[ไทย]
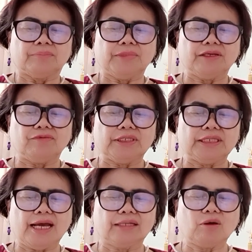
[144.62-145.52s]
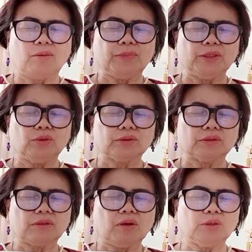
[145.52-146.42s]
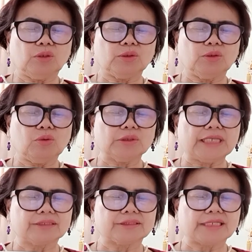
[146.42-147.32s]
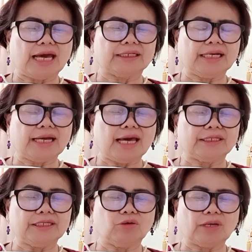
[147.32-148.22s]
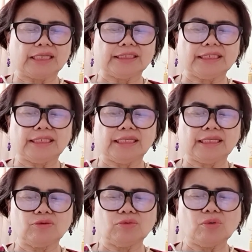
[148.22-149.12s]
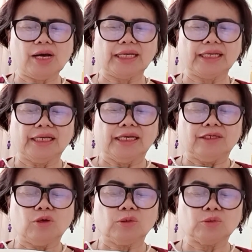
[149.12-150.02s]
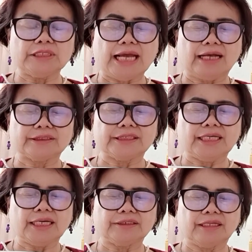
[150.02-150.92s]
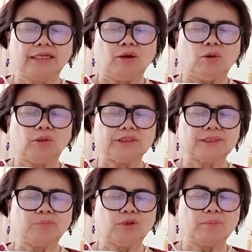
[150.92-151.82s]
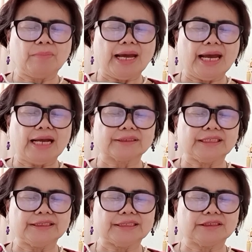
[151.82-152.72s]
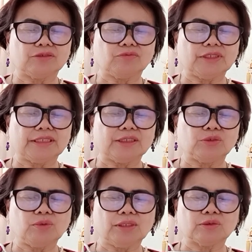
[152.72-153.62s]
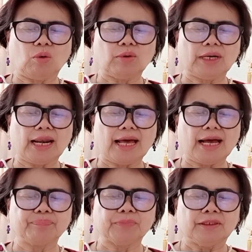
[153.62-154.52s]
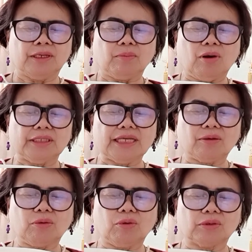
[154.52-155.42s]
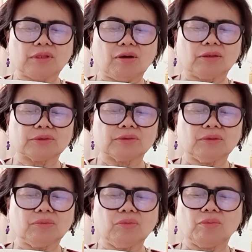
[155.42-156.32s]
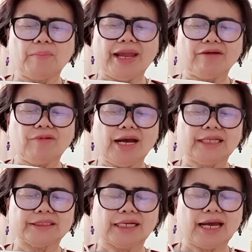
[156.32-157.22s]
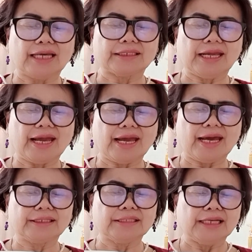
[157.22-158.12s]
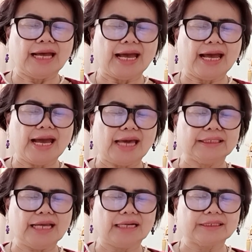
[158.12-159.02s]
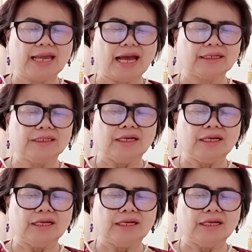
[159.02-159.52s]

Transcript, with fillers: มีวิญญาณของมนุษย์ต้องทนทุกข์จากสถานการณ์เดียวกันนี้ด้วย ยกตัวอย่างเช่น คนจำนวนมากที่เสียชีวิตในช่วงสงคราม เพราะยังคงต่อสู้แม้ว่าจะขาดแคลนอาหารอย่างหนัก